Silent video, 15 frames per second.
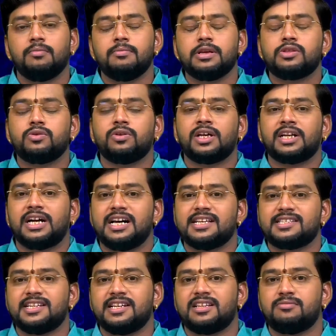மிதுன
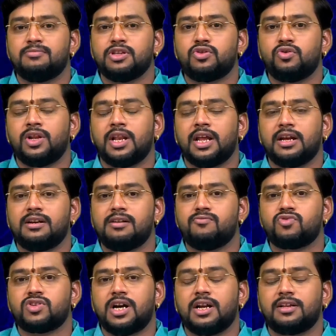ராசி அல்லது மிதுன
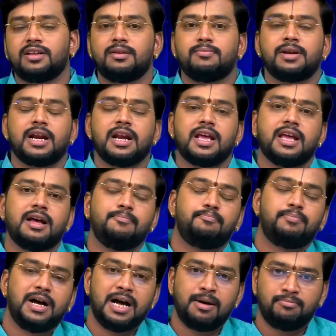லக்னம் சார்ந்த நபர்களுக்கு
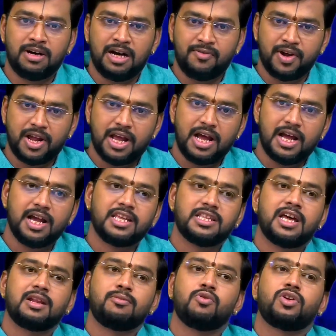அப்பா அம்மாவுக்காக
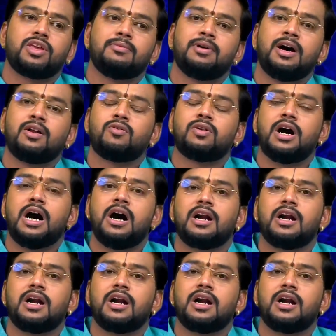ஏதாவது முக்கியமான ஒரு